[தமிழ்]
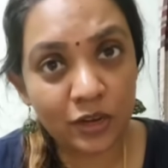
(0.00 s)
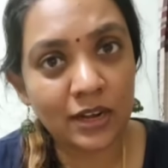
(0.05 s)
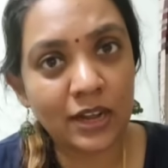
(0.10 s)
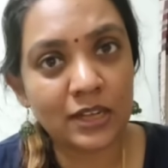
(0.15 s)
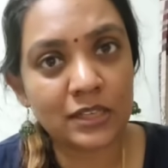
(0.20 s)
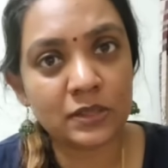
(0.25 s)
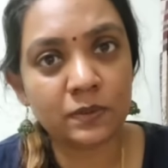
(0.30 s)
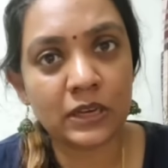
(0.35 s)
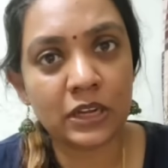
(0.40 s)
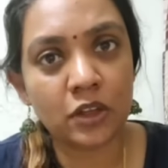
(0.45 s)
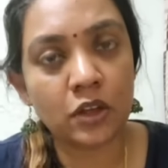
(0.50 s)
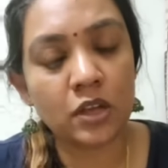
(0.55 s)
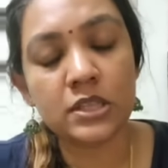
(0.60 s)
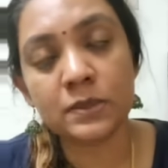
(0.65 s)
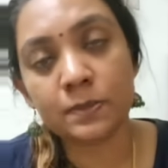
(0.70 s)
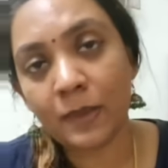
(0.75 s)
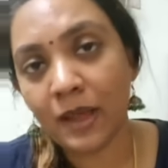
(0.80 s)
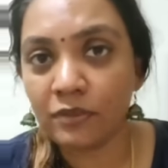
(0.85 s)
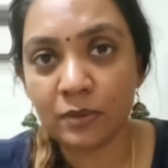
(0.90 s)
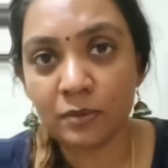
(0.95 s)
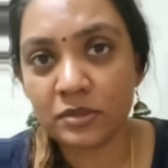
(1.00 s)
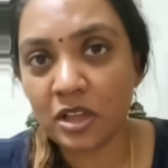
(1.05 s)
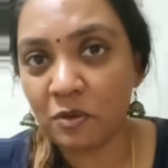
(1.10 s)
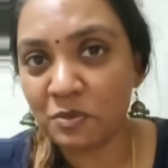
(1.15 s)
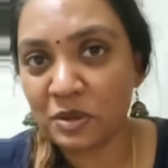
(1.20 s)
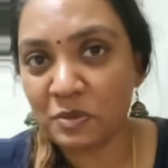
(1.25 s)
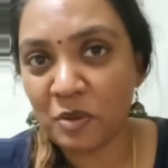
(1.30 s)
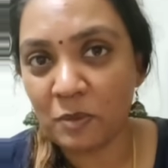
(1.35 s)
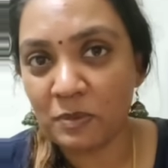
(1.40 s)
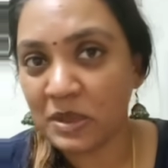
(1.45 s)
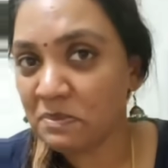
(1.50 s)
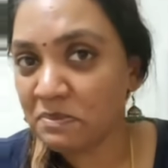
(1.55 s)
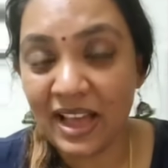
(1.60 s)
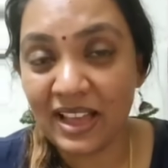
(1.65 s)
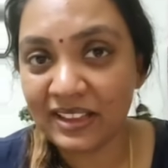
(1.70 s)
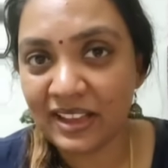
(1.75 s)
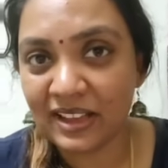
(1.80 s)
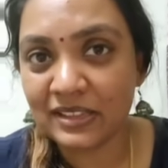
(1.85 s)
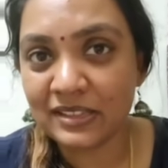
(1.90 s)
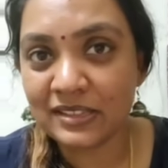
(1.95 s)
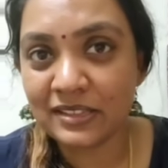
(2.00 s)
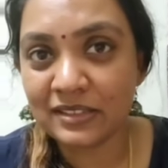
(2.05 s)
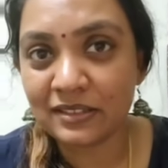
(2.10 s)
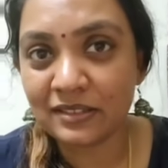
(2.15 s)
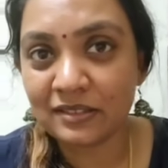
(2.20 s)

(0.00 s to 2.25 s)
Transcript: இந்த நெக்ஸ்ட் வீடியோ இட்ஸ் பாய் ஃப்ரம் சாமி மாமி பாய் கைஸ்